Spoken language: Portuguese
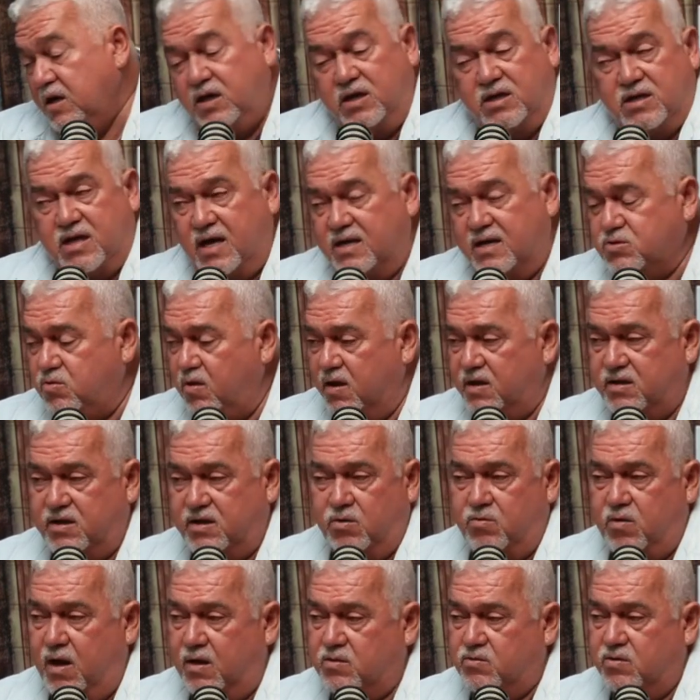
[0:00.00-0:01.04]
que dá as
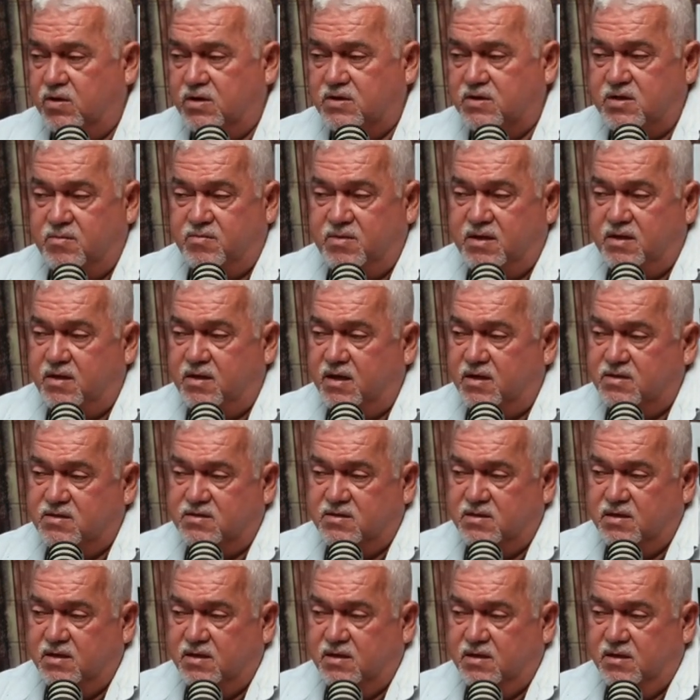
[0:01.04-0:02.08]
44 horas
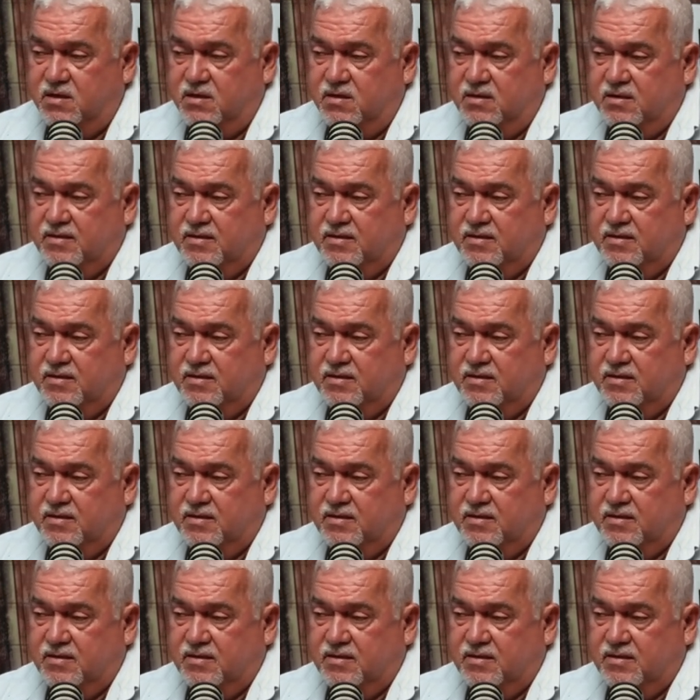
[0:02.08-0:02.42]
semanais. Lembrando que